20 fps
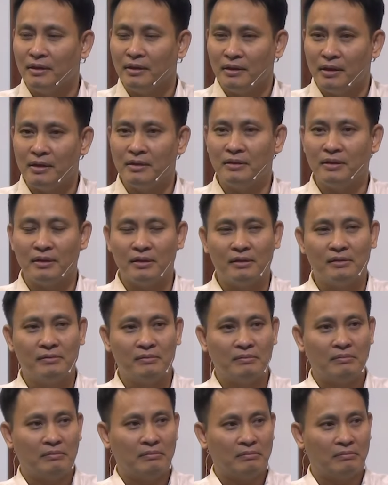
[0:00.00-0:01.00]
Nên uh,
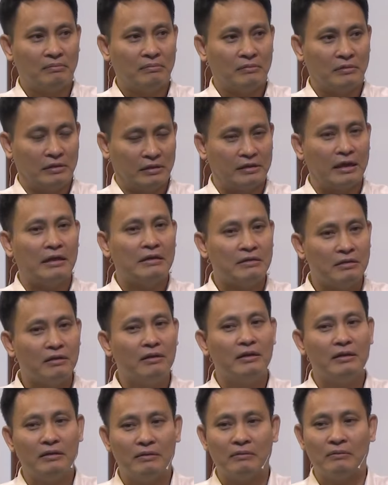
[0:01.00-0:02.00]
sự danh
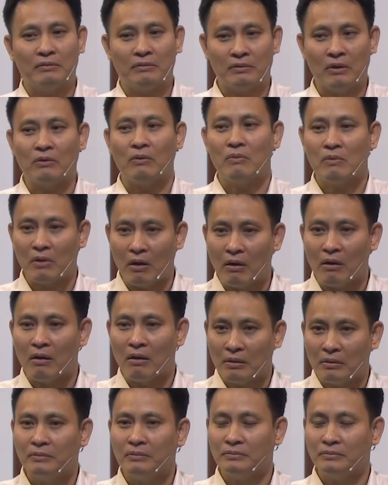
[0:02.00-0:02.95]
giới nó cũng có.